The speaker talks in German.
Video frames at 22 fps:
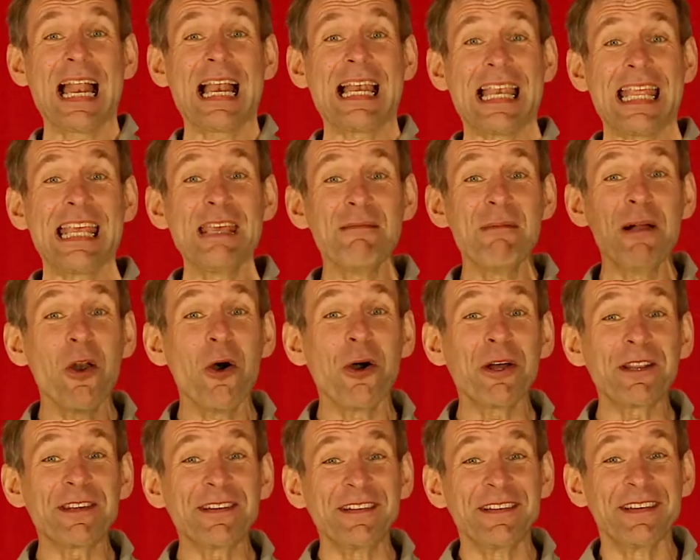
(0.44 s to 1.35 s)
Liebe
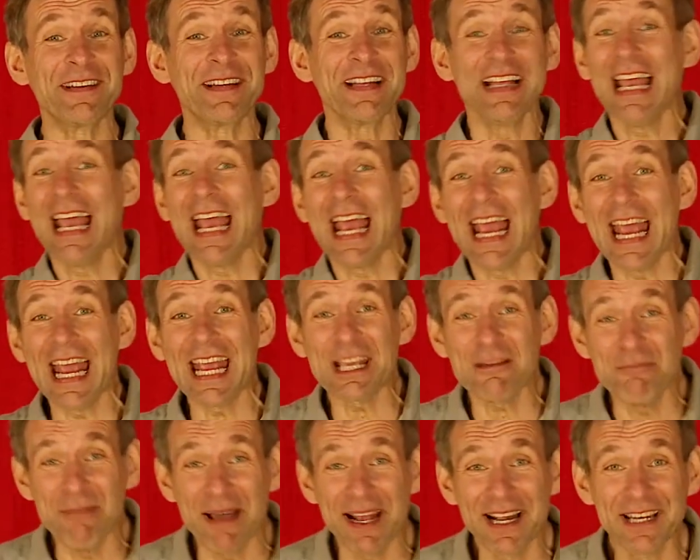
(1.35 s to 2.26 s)
Leute,
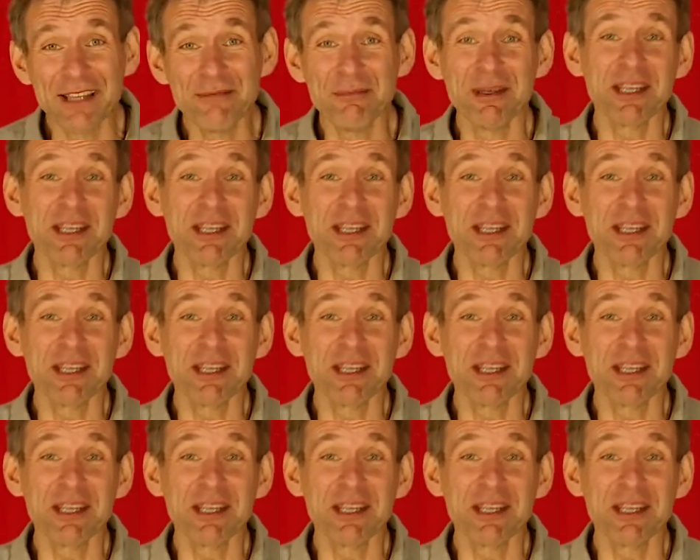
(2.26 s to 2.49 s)
ich melde